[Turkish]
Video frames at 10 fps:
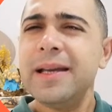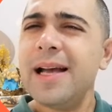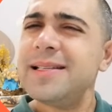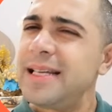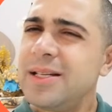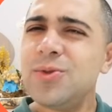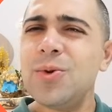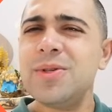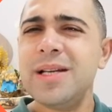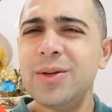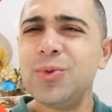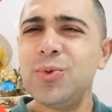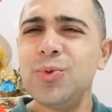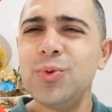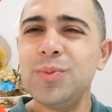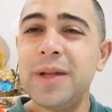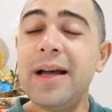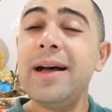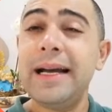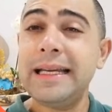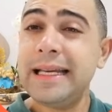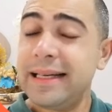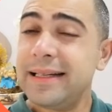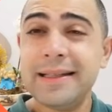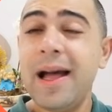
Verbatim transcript: Yani senin sözlerini duyduğumda hani